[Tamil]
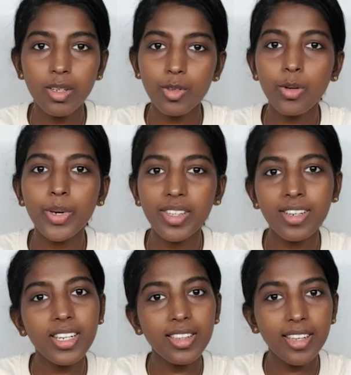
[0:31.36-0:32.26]
ஸோ
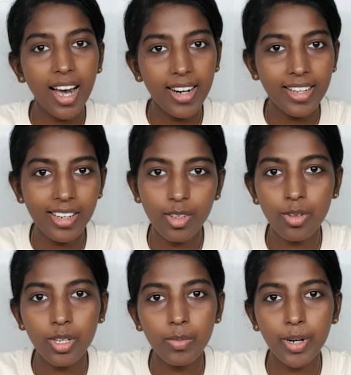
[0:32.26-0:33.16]
பேசிக்கலி இந்த ஆட்ல என்ன
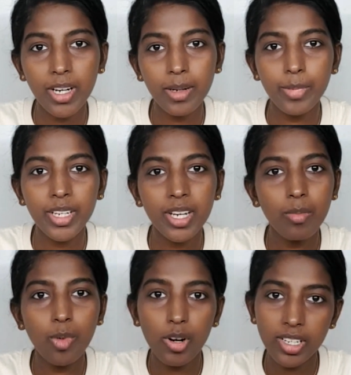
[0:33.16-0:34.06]
சொல்லியிருப்பாங்க அப்படின்னா
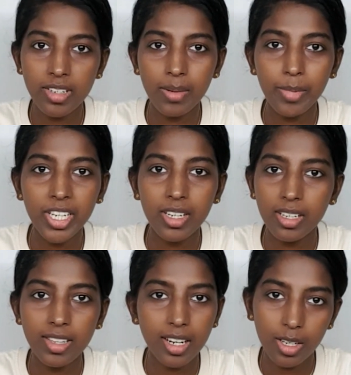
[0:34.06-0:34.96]
பாடி ஷேமிங்
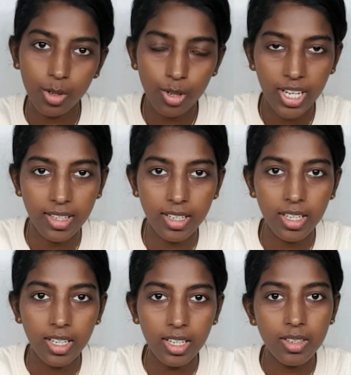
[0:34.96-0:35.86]
இதெல்லாம் கூடாது
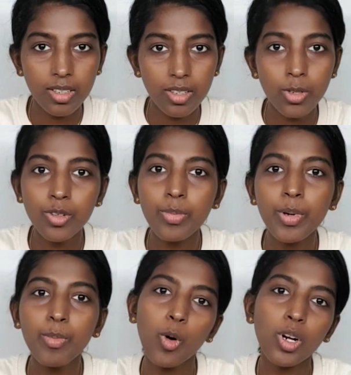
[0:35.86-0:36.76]
யூ ஷுட் பி
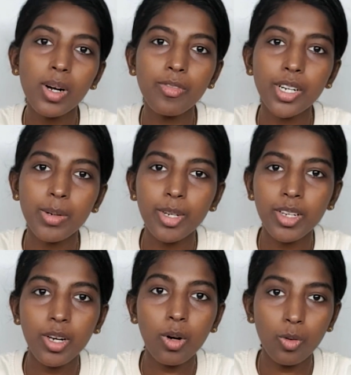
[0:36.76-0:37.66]
மோர் கம்ஃபர்டபுள் இன்
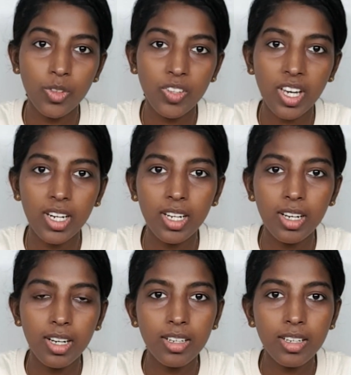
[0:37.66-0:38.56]
யுவர் ஓன் ஸ்கின்
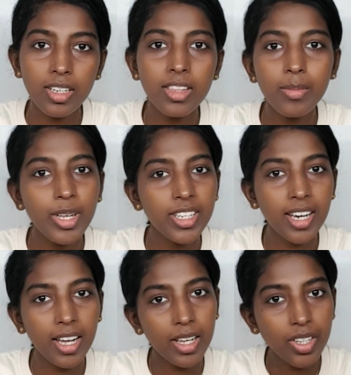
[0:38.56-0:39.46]
இந்த மாதிரி
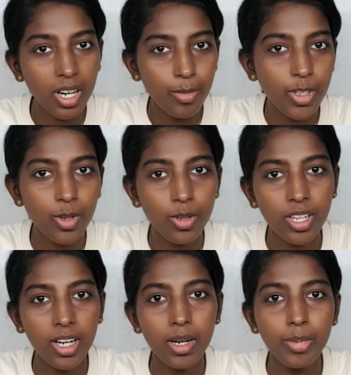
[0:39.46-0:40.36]
யாராவது கமெண்ட்ஸ்
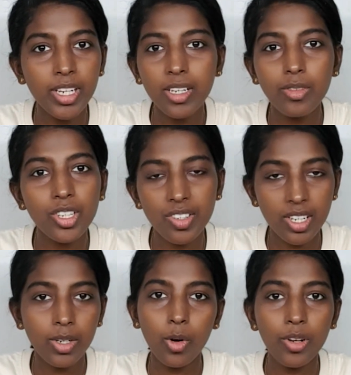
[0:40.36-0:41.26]
கொடுத்தாங்க அப்படின்னா யூ ஜஸ்ட்
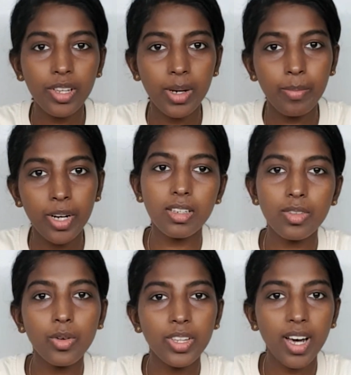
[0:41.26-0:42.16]
இக்னோர் தெம்
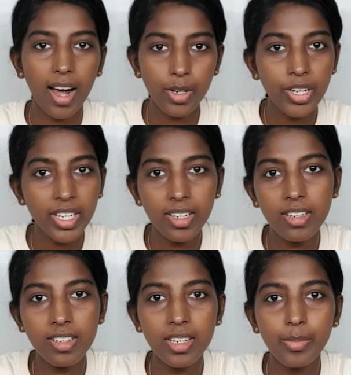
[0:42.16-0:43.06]
ஸோ இந்த ஆடோட
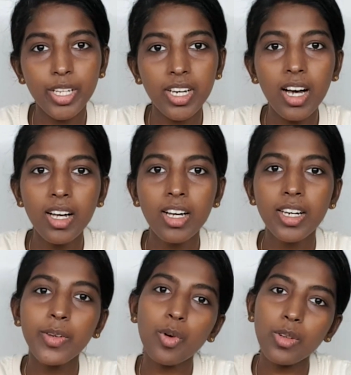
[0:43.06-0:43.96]
இன்டென்ஷன் அப்படின்னா
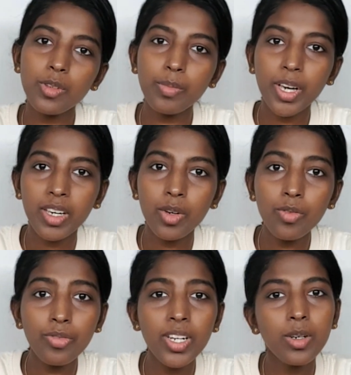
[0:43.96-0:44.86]
இட் வாண்ட்ஸ் டு மேக் யூ
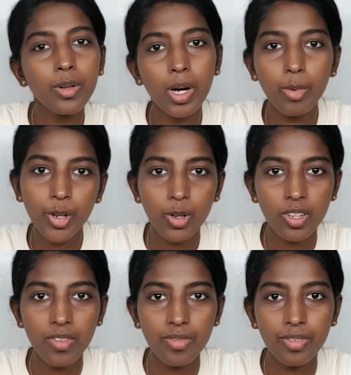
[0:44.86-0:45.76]
ஃபீல் குட் அபவுட் யுவர்
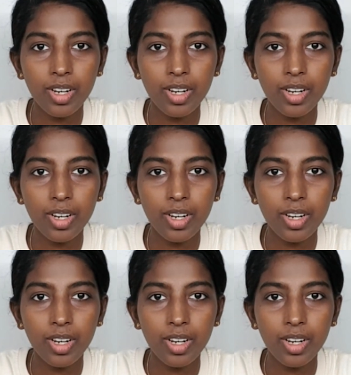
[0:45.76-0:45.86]
செல்ஃப்